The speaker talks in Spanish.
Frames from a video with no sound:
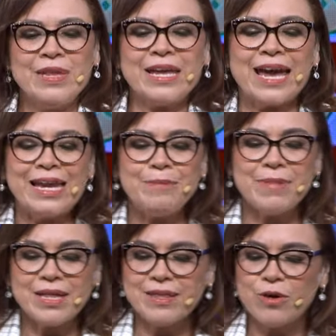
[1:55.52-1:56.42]
que
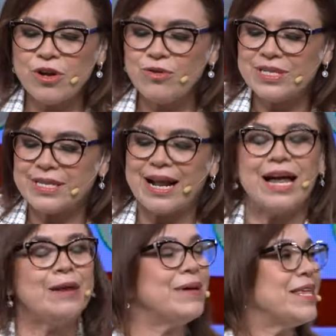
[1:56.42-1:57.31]
alimente hoy nuestra
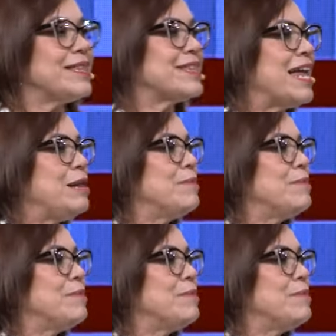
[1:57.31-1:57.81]
alma de tal